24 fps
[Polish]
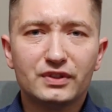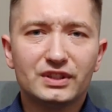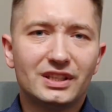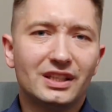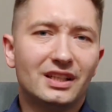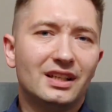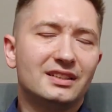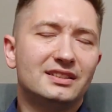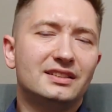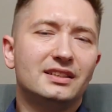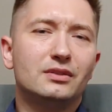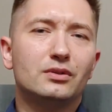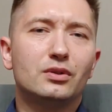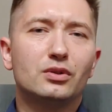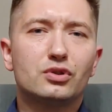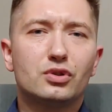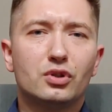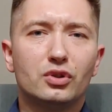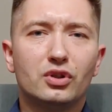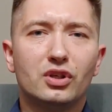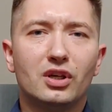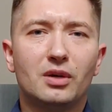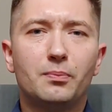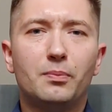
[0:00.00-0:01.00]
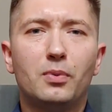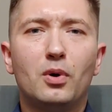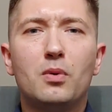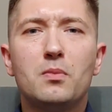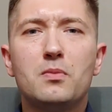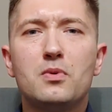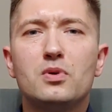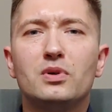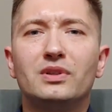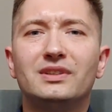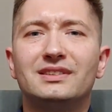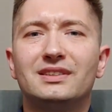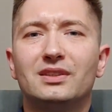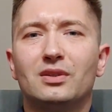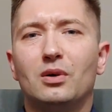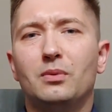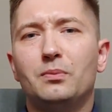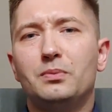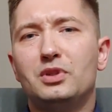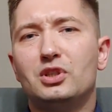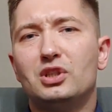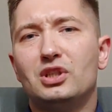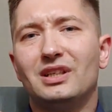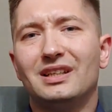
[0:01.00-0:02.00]
w Stanach Zjednoczonych boomu i
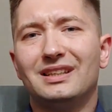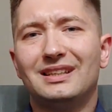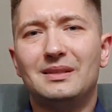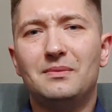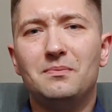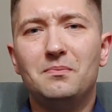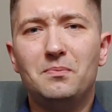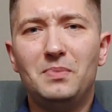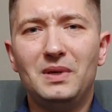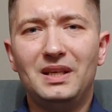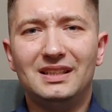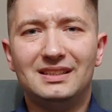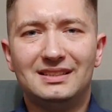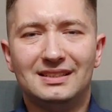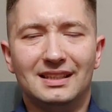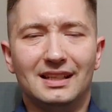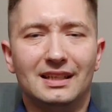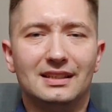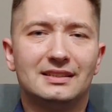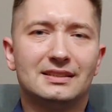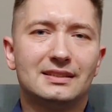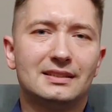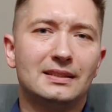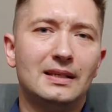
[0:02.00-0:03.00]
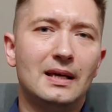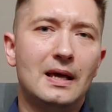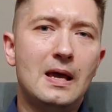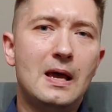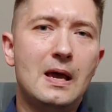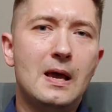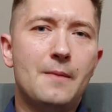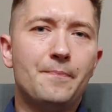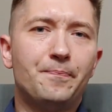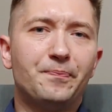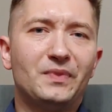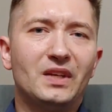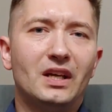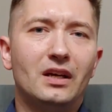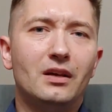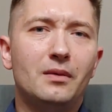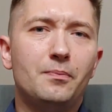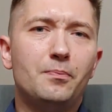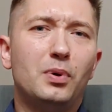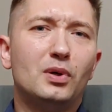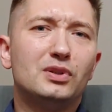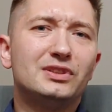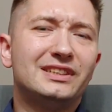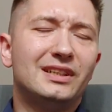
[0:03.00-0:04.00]
zrobić na tym biznes.
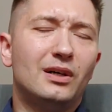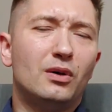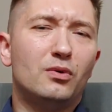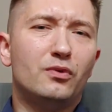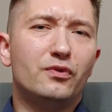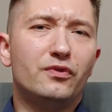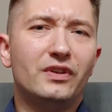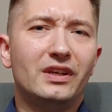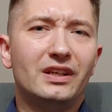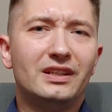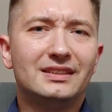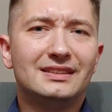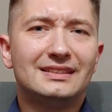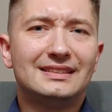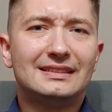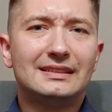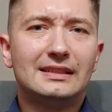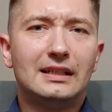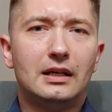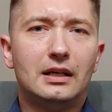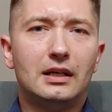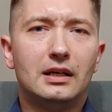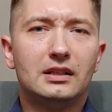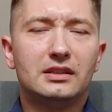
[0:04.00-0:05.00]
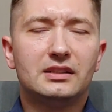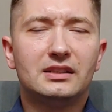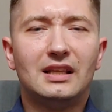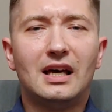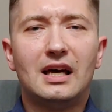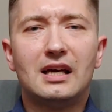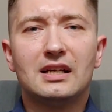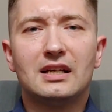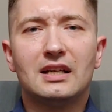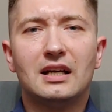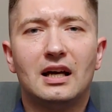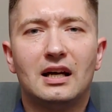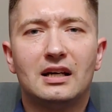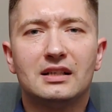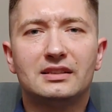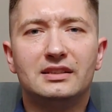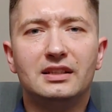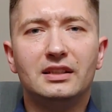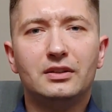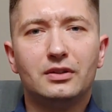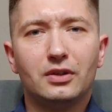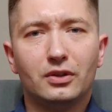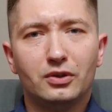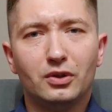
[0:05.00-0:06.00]
Poznał więc na targach
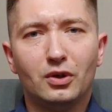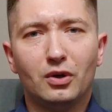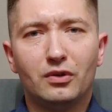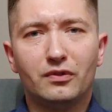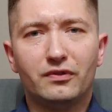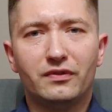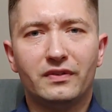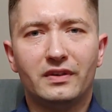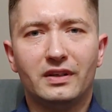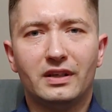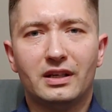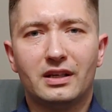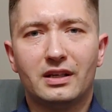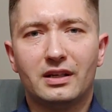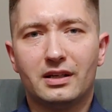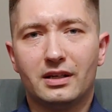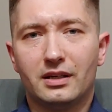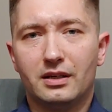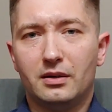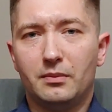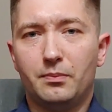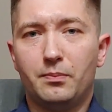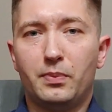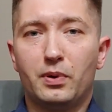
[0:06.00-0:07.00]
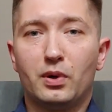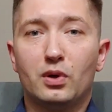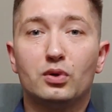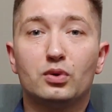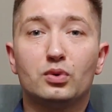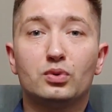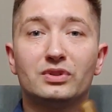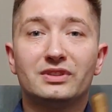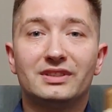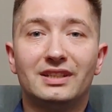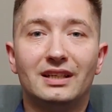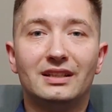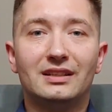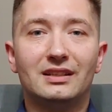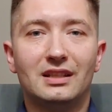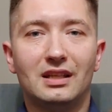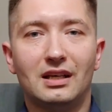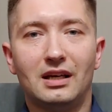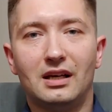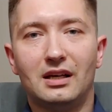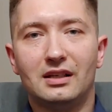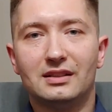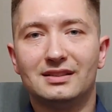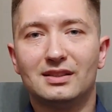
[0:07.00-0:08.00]
tytoniowych
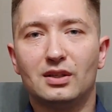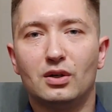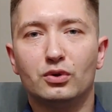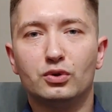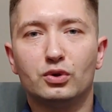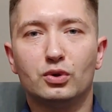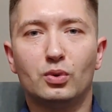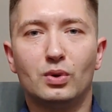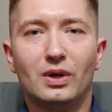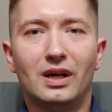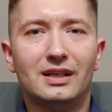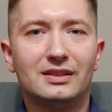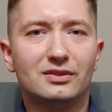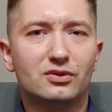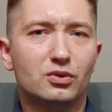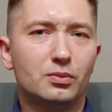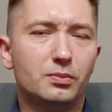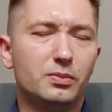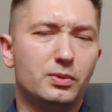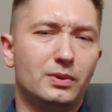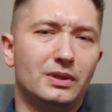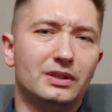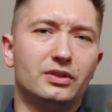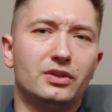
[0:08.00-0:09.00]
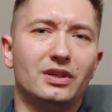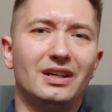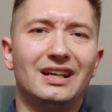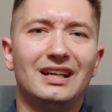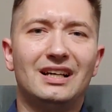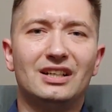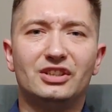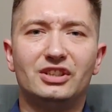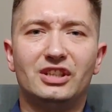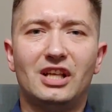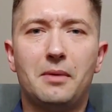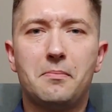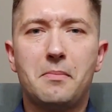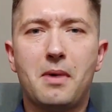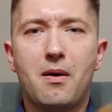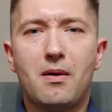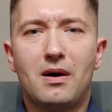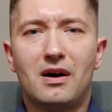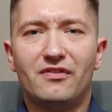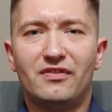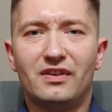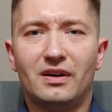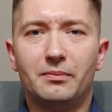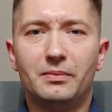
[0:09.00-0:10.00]
producenta z Hondurasu, była to jakaś ta
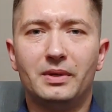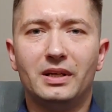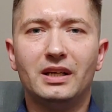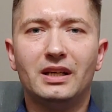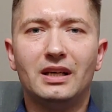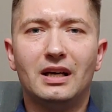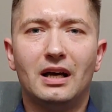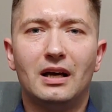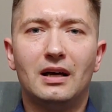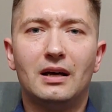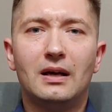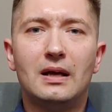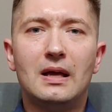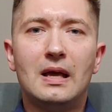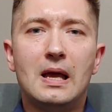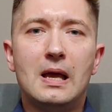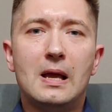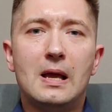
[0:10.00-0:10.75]
mała fabryka.